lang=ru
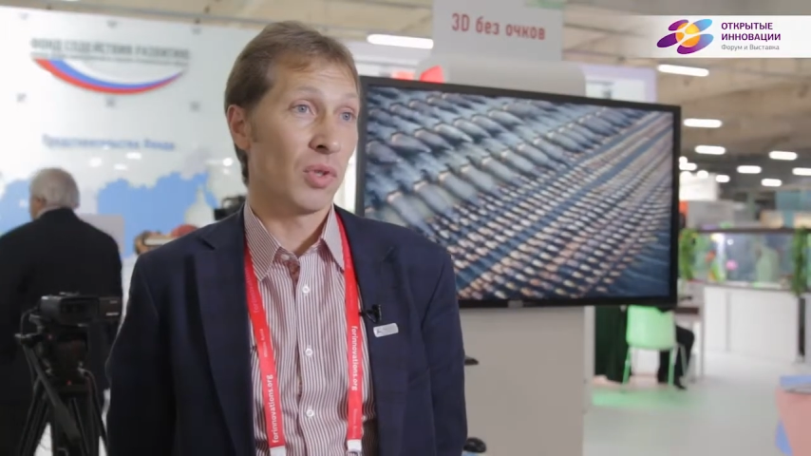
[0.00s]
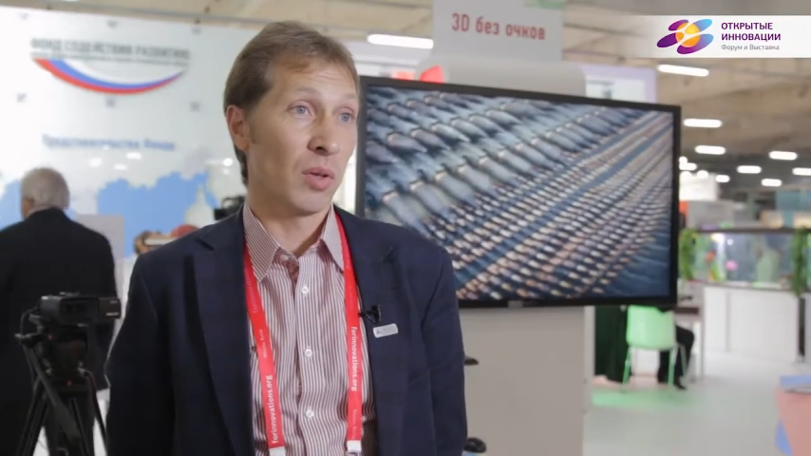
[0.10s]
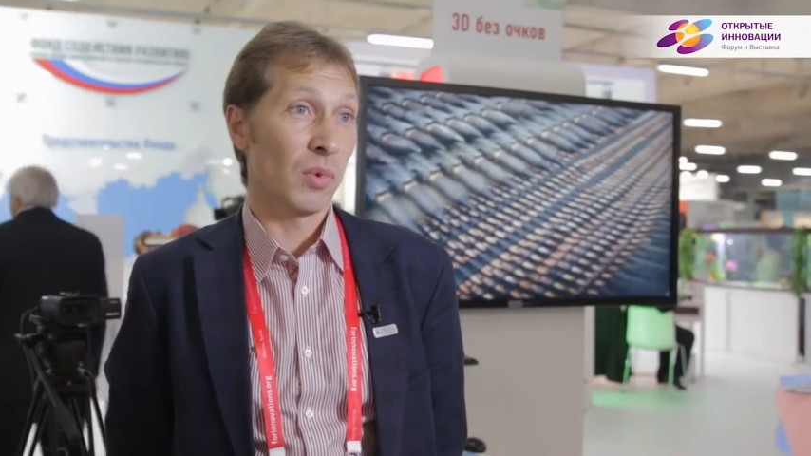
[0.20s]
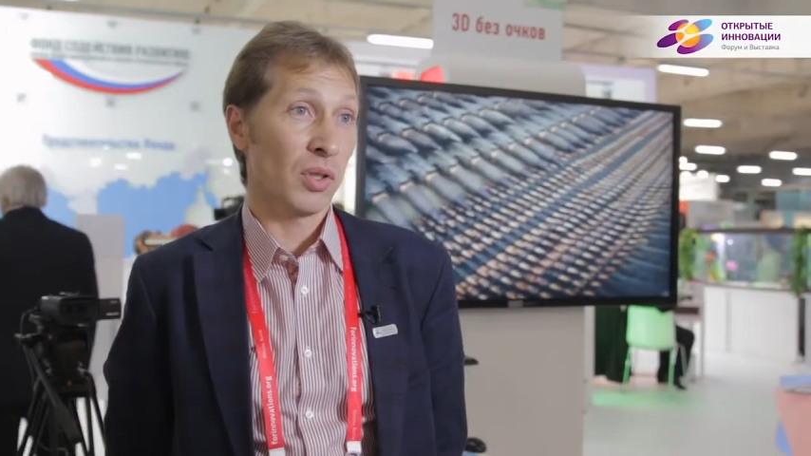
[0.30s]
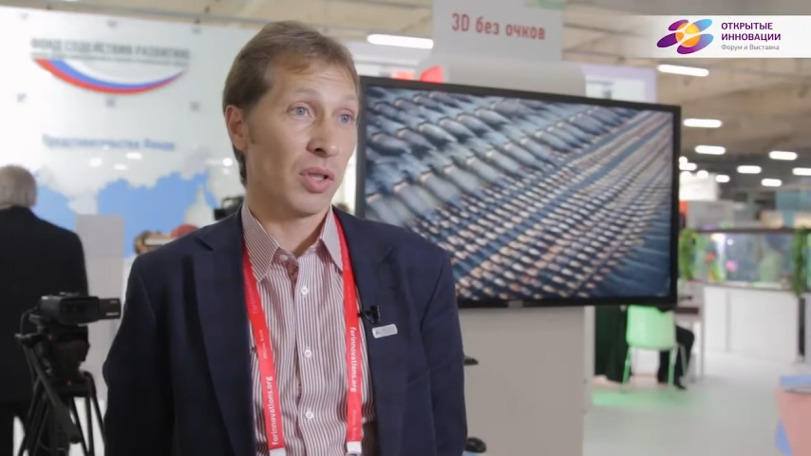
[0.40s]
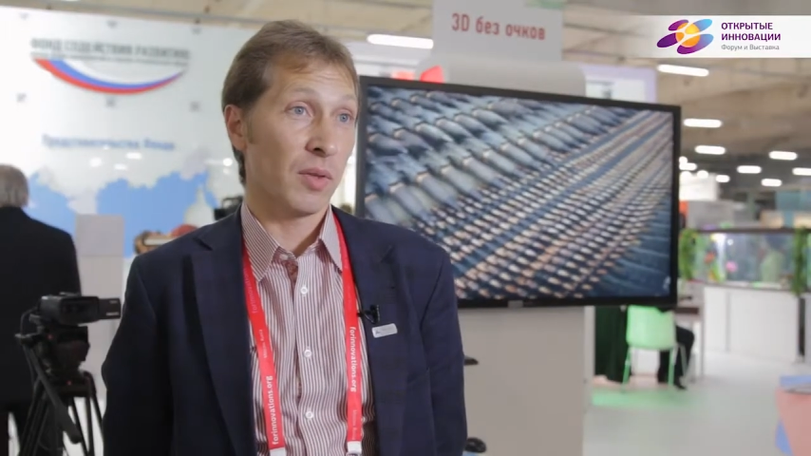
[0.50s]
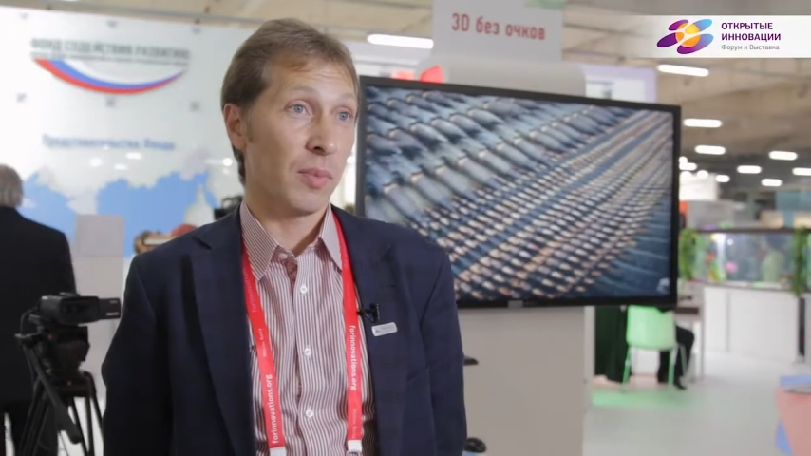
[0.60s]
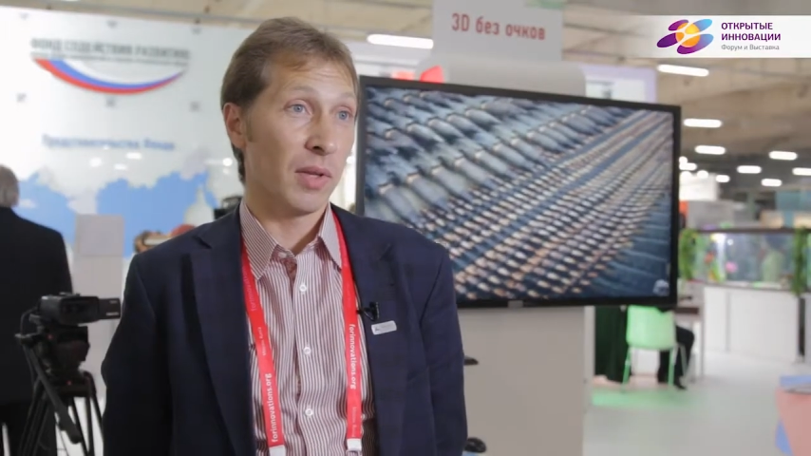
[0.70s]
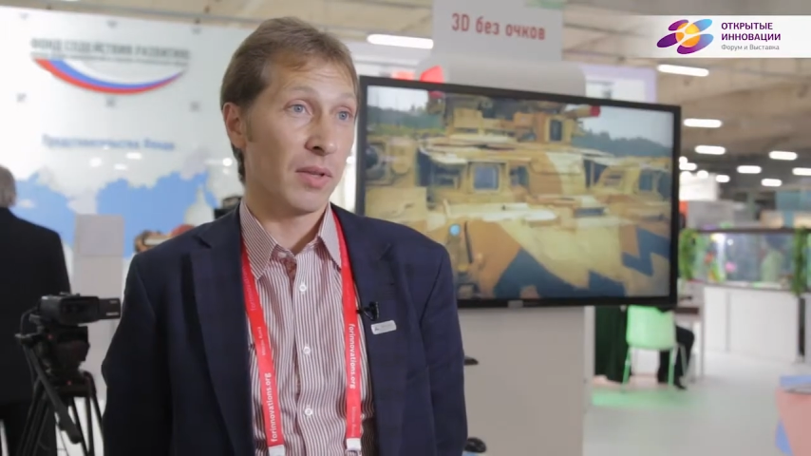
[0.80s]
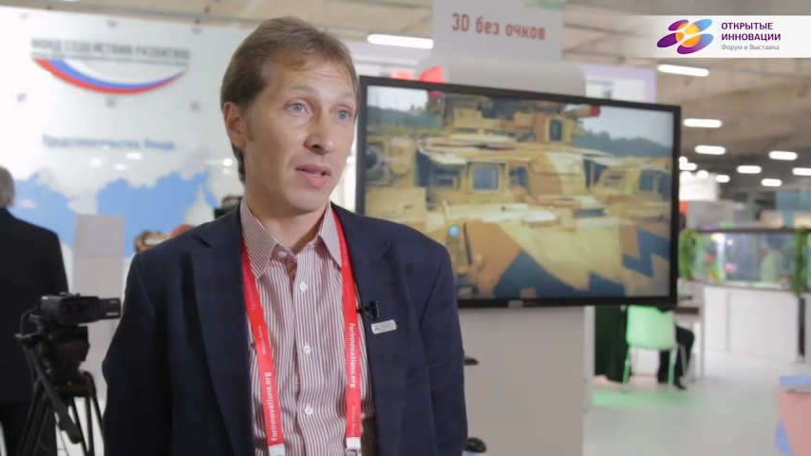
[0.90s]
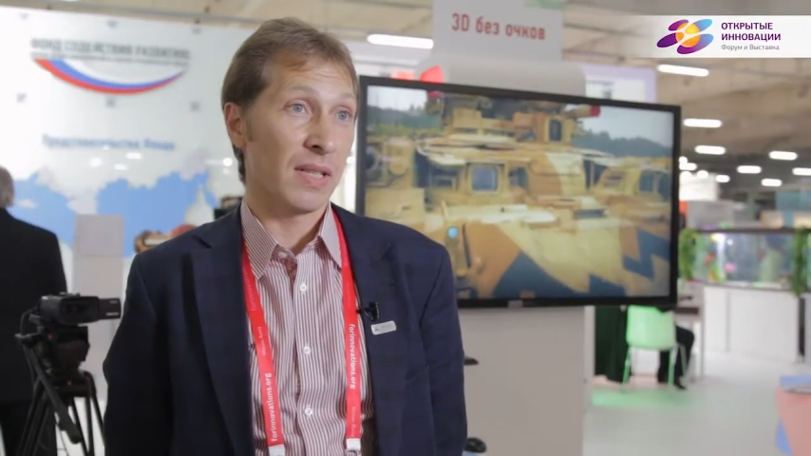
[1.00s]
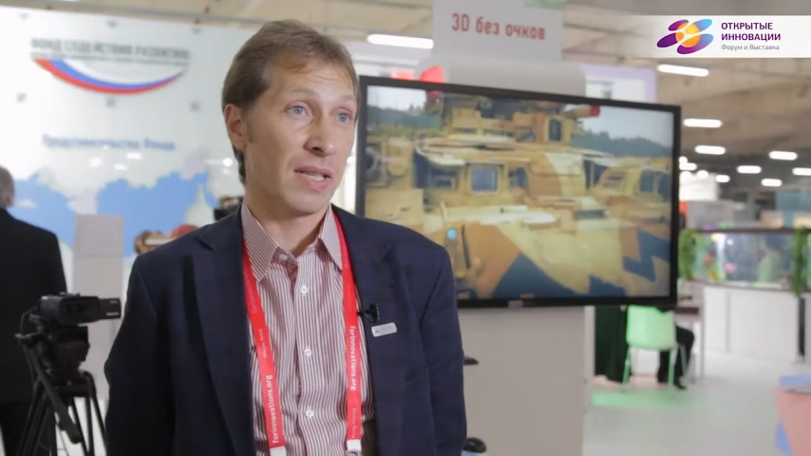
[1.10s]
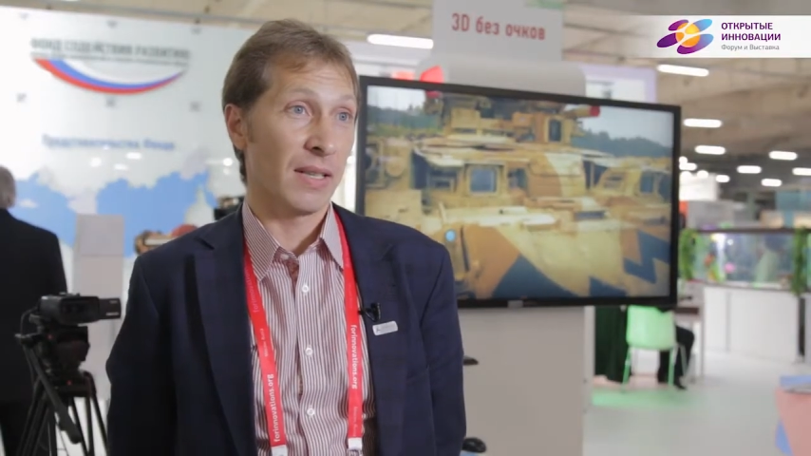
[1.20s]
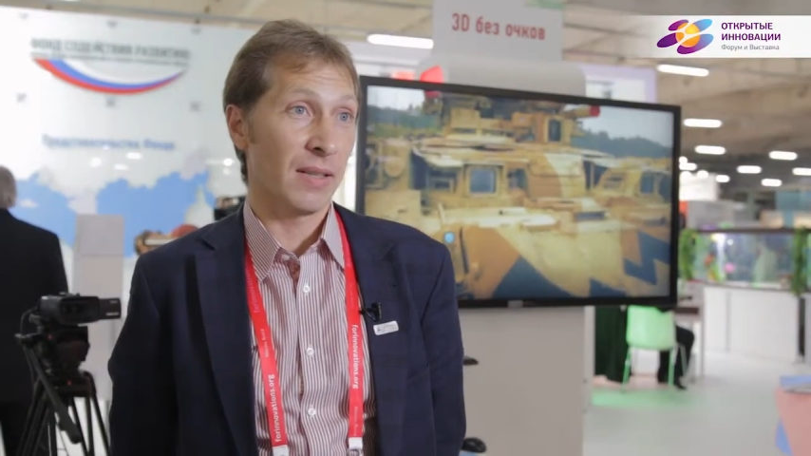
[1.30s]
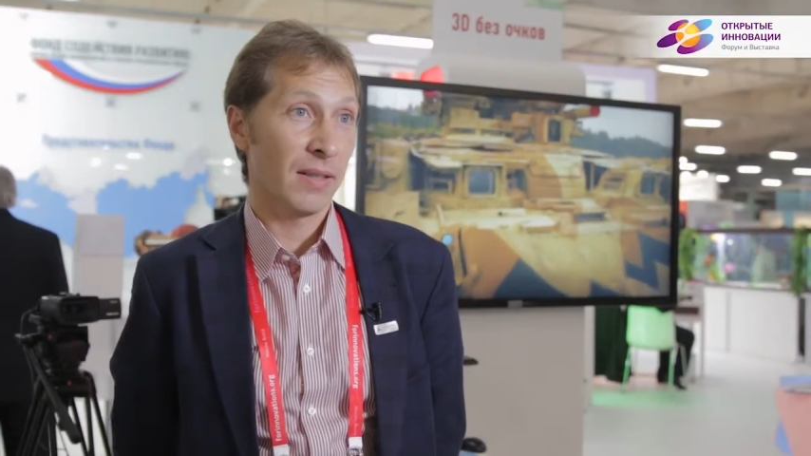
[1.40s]
уже может
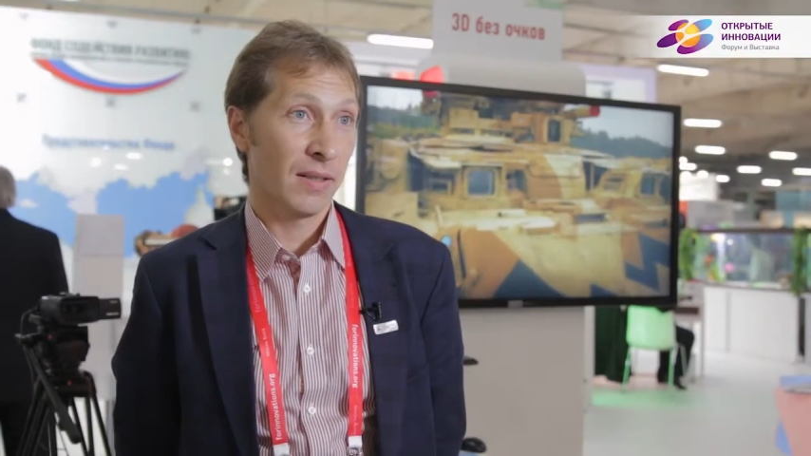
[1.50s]
использоваться